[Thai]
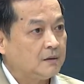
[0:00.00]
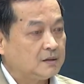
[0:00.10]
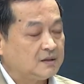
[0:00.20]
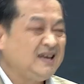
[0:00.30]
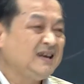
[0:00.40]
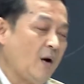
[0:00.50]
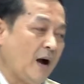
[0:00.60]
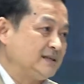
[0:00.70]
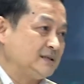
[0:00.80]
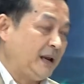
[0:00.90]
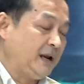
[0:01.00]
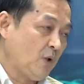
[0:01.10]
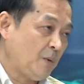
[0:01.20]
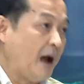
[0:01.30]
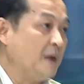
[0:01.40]
ที่เขาอาจจะไปเรียก
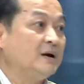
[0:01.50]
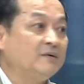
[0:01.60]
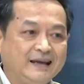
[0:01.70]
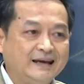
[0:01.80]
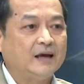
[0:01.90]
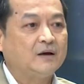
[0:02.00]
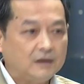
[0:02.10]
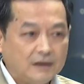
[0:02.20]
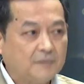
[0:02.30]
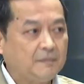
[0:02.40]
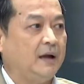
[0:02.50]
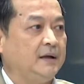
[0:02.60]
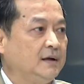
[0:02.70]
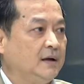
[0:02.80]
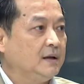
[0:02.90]
ว่า ไพรมารี อะไรก็เรียกไป
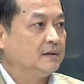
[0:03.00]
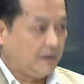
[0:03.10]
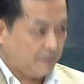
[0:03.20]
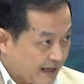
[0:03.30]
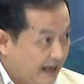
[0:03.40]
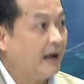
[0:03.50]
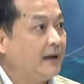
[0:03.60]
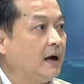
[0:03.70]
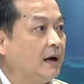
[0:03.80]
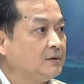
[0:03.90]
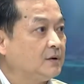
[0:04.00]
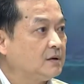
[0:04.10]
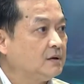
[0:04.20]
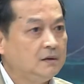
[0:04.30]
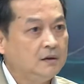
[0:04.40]
แต่มันคล้ายกันก็
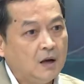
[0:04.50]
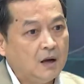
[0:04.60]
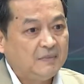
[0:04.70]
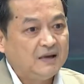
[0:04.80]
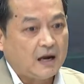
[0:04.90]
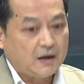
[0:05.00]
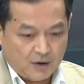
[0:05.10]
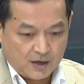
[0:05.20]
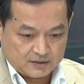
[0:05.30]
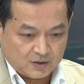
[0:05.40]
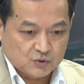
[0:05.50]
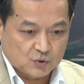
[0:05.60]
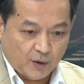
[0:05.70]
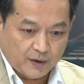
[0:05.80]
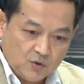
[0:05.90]
คือไม่ใช่ว่าเจ้า
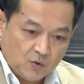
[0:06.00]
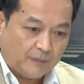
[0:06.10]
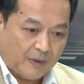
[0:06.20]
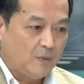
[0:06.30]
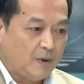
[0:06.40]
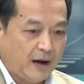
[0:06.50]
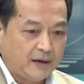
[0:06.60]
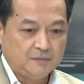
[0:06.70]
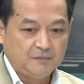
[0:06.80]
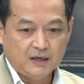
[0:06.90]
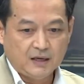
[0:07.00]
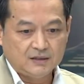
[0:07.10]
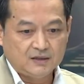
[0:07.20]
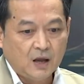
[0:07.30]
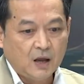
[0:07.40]
สัวหิ้วกระเป๋ามาใบหนึ่งมีเงิน
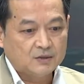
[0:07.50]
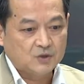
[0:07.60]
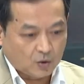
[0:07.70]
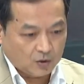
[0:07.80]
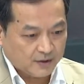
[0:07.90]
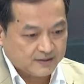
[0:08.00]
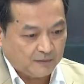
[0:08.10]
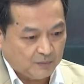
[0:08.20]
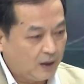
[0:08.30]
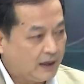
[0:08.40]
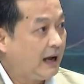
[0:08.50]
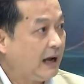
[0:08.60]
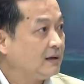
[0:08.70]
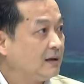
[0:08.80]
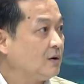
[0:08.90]
สองร้อยสามร้อยล้า
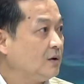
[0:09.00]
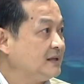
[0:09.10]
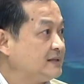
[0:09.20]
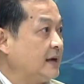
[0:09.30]
นแล้วก็มาแจก